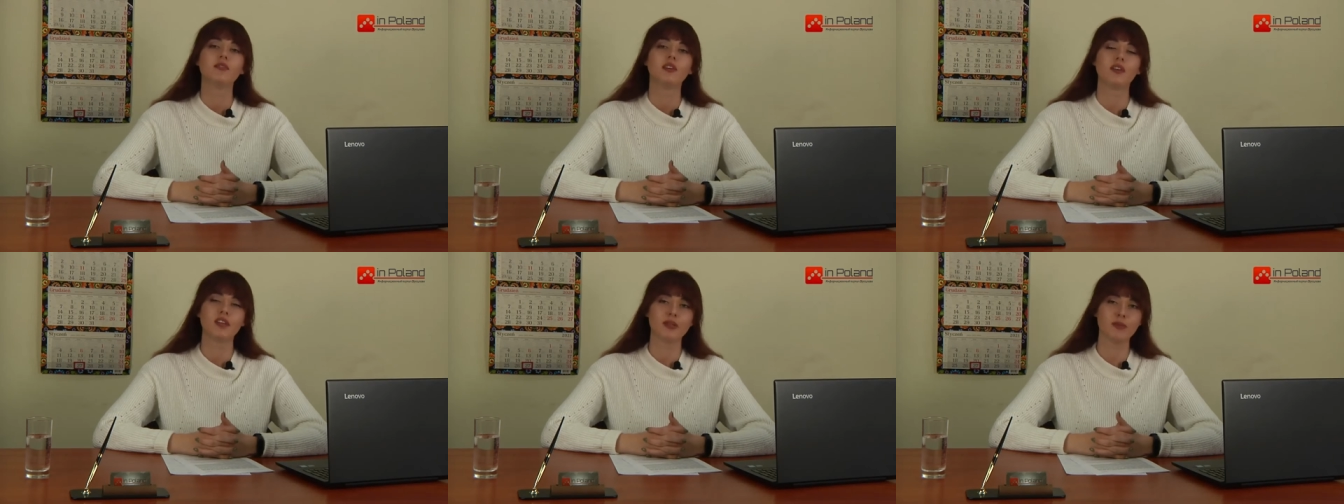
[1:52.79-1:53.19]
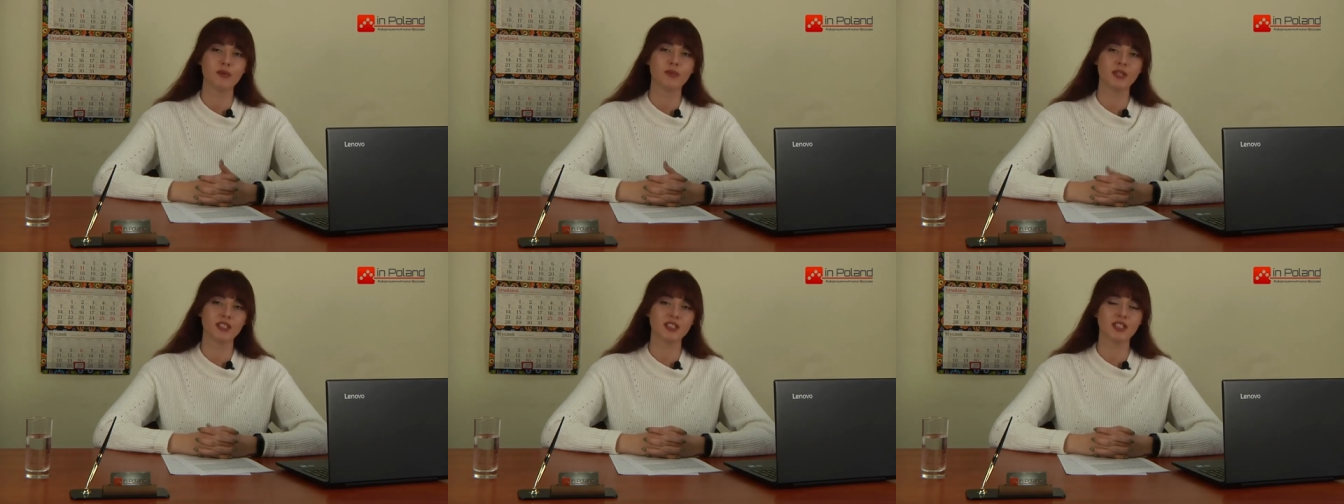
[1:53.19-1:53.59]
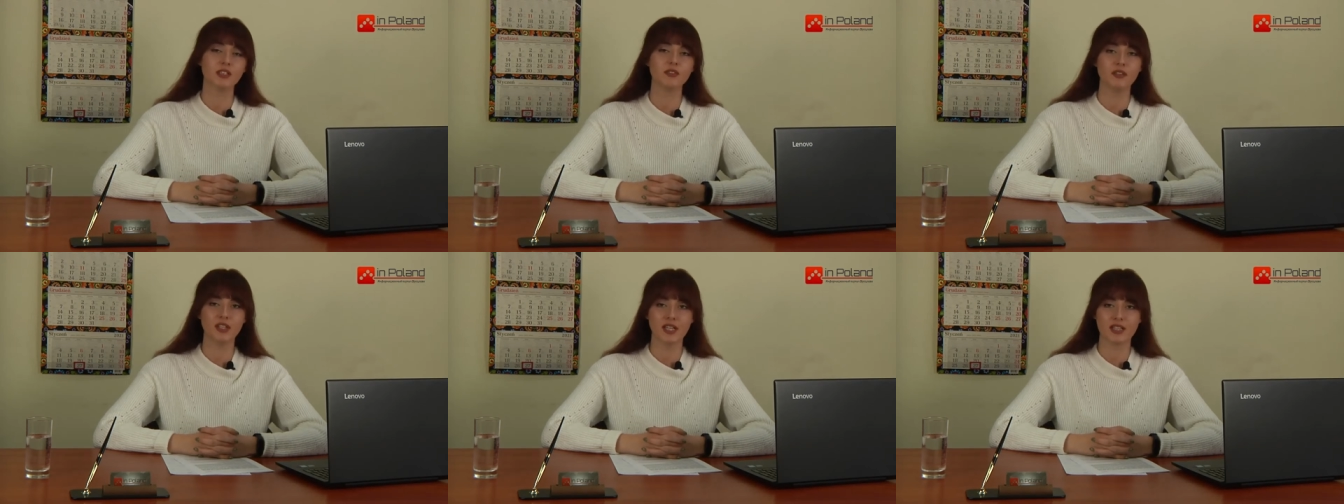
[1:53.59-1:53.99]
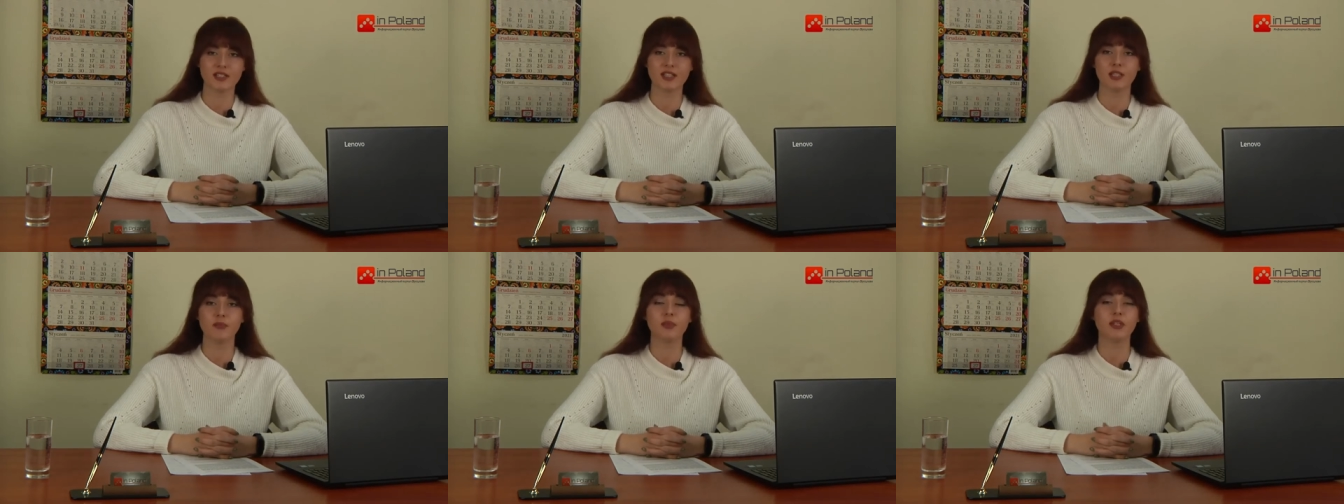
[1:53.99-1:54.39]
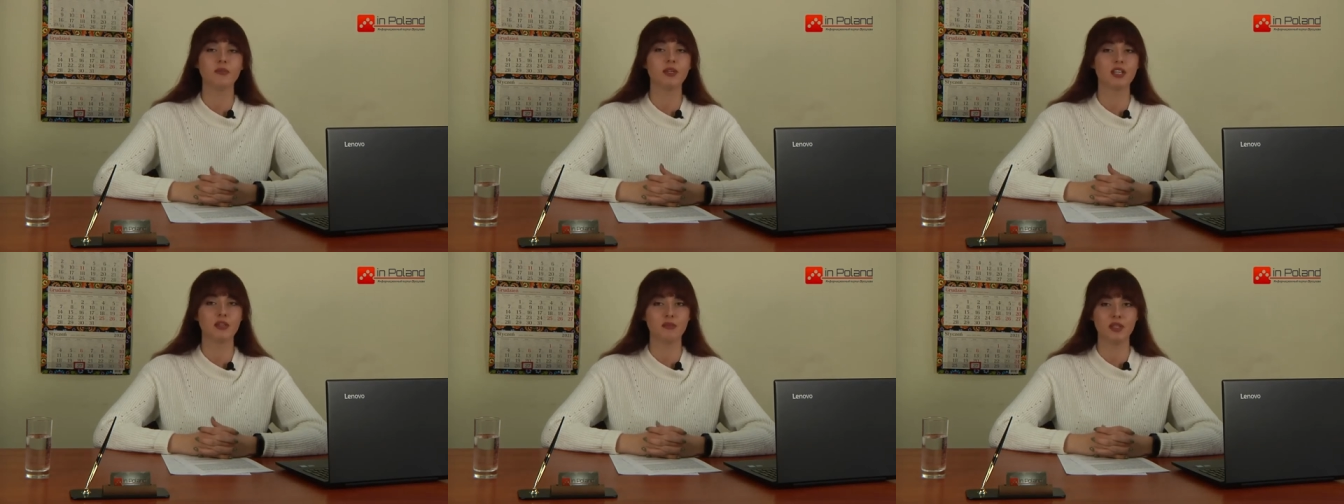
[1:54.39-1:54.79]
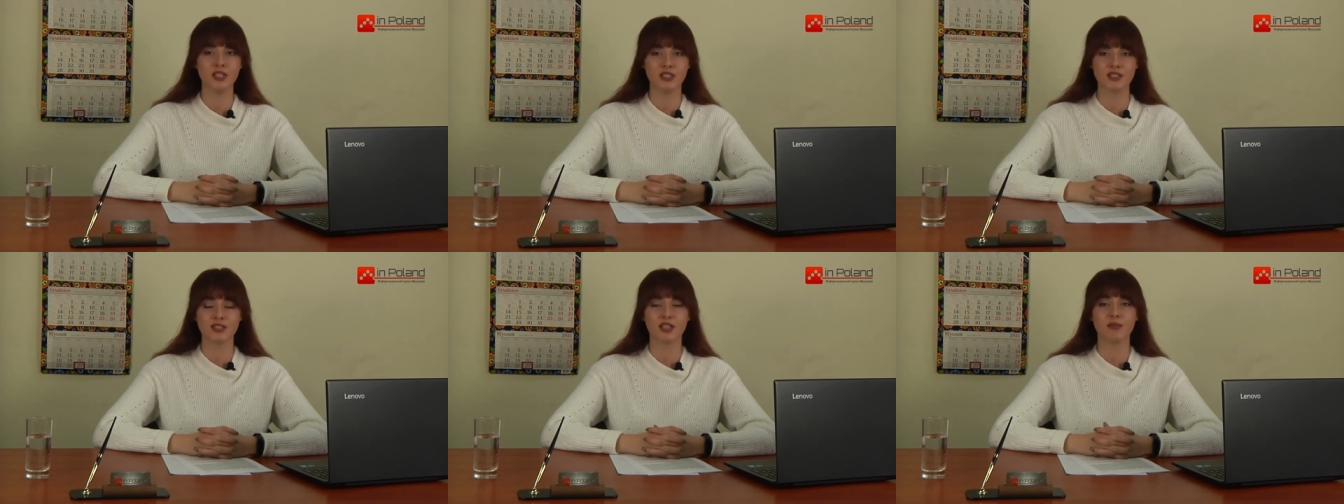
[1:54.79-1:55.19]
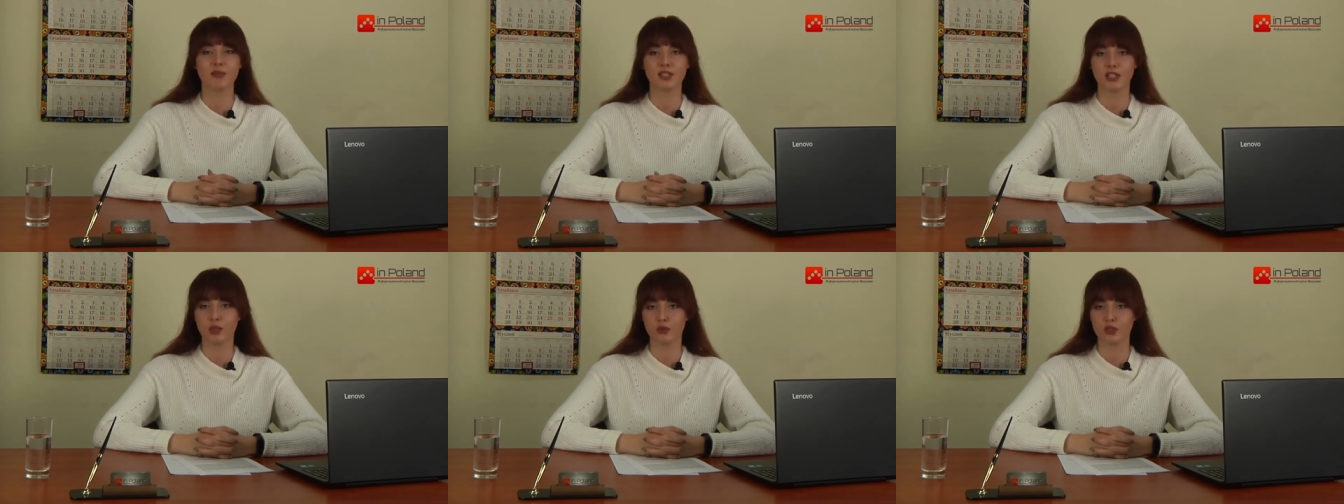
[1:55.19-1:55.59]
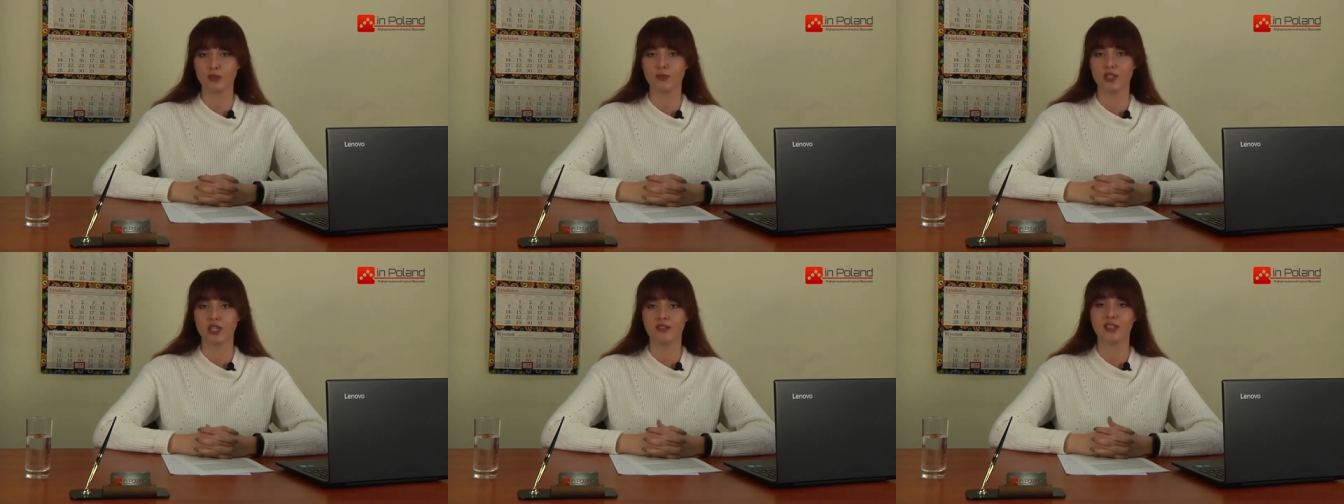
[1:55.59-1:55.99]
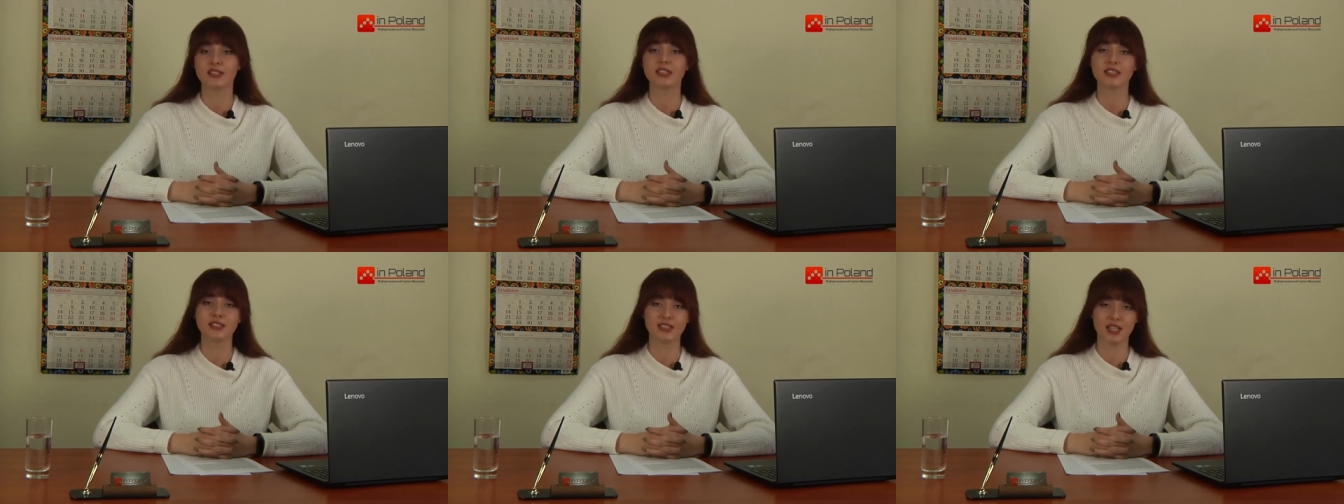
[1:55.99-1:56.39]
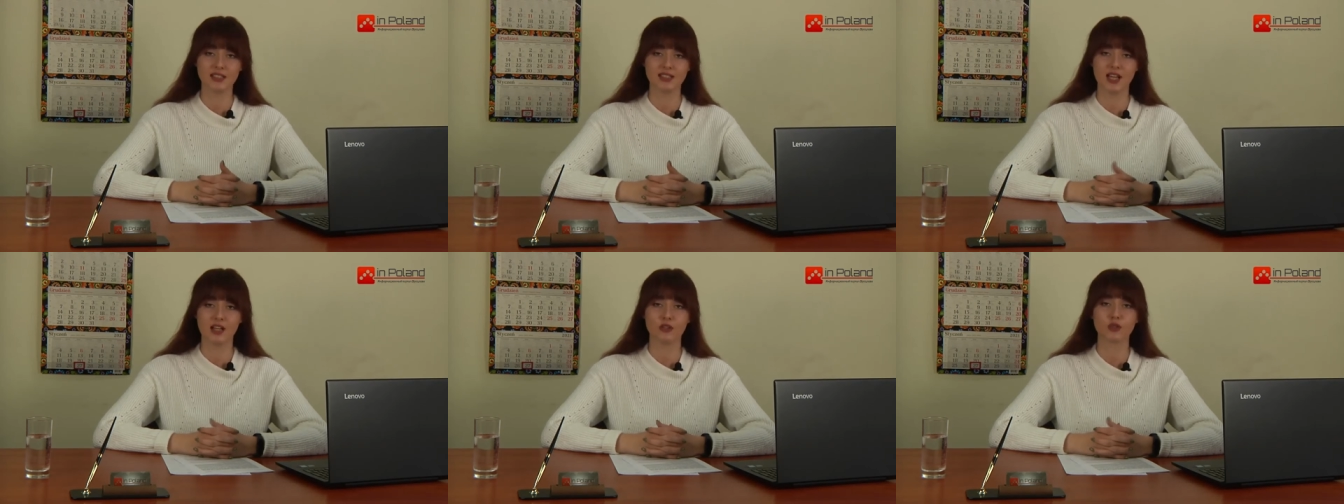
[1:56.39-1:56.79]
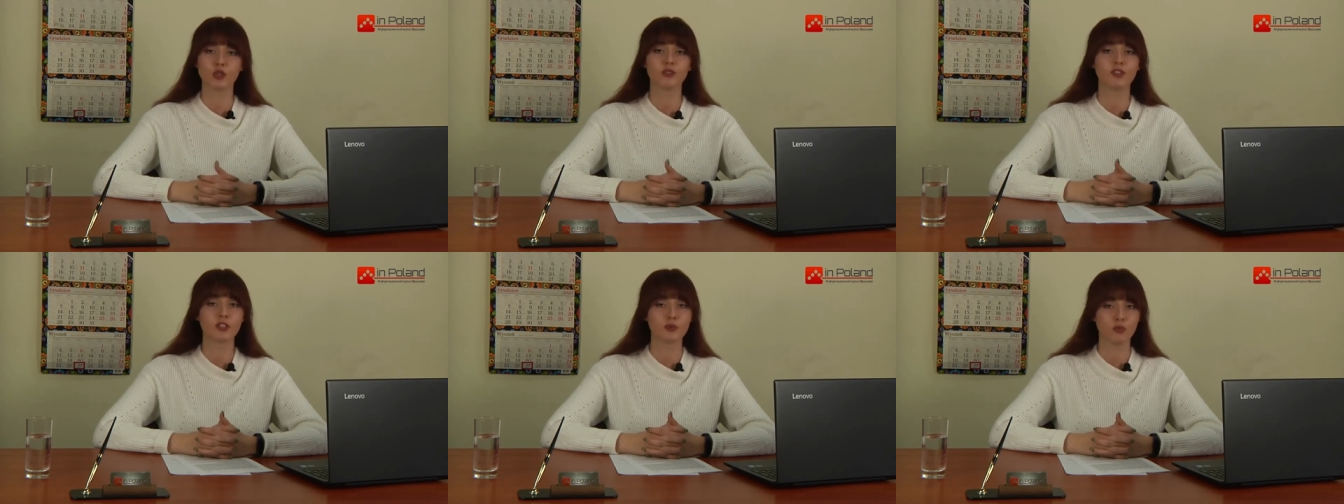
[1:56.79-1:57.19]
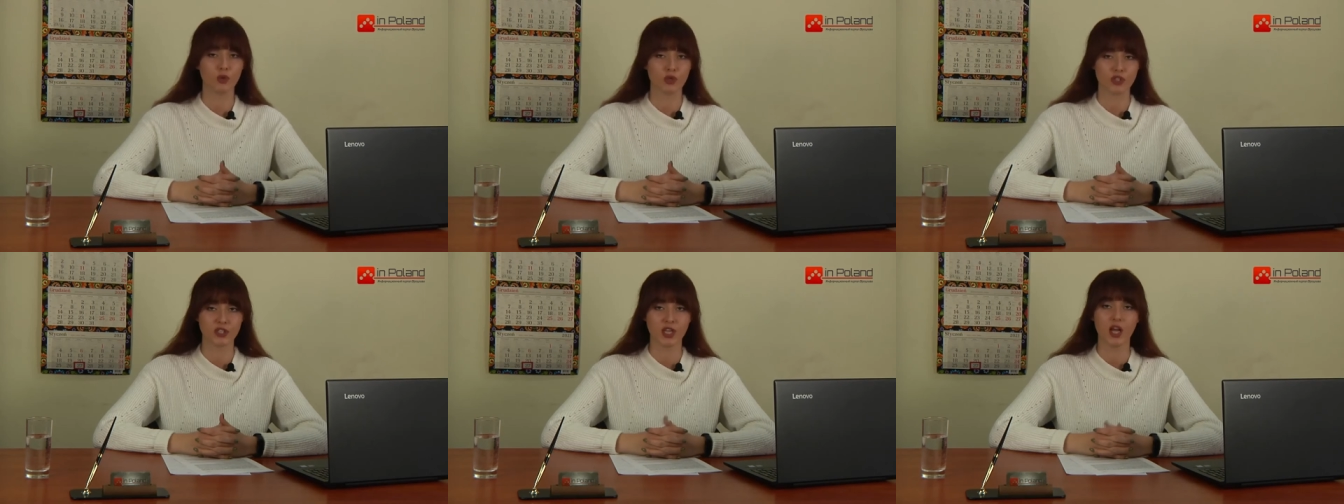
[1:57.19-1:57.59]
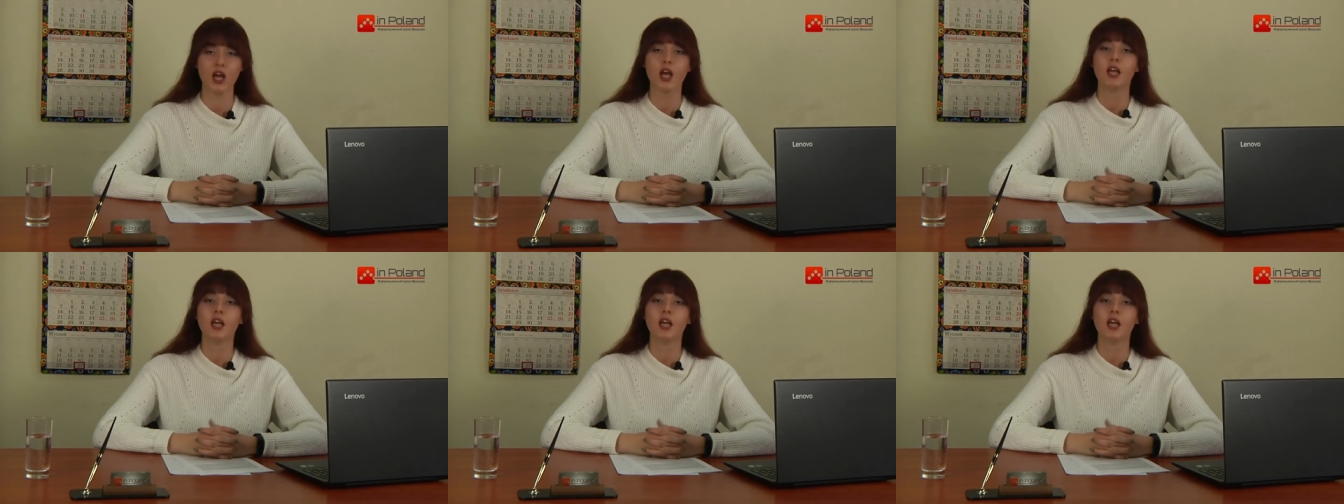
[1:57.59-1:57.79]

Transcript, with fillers: Во время пресс-конференции премьер-министр Матеуш Моровецкий сказал, что, возможно,